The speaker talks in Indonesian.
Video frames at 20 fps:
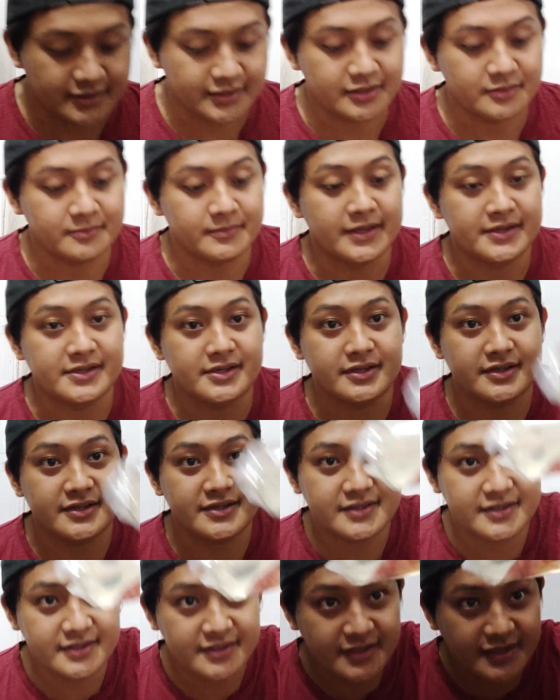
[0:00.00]
lagi banyak
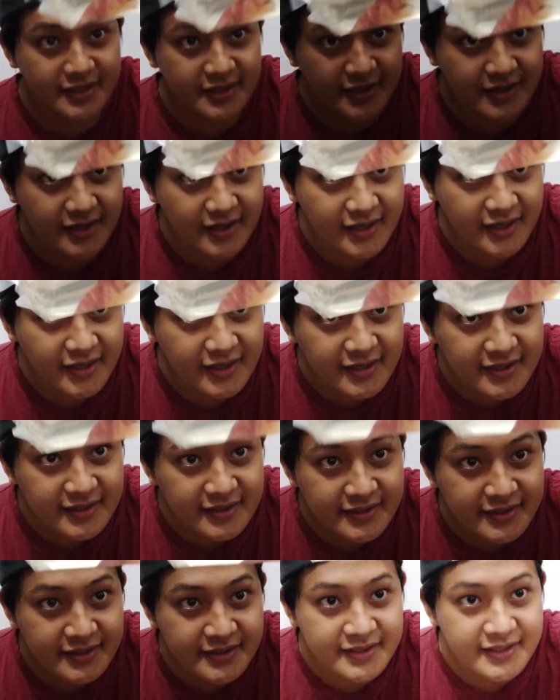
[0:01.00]
besar.
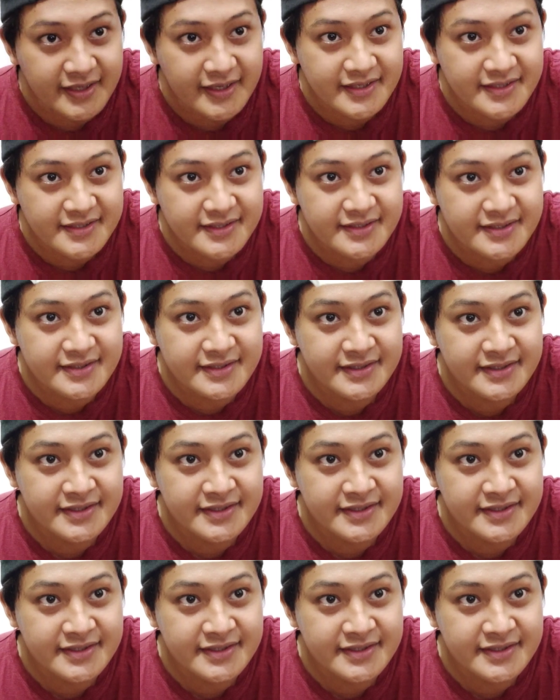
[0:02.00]
Ini guys,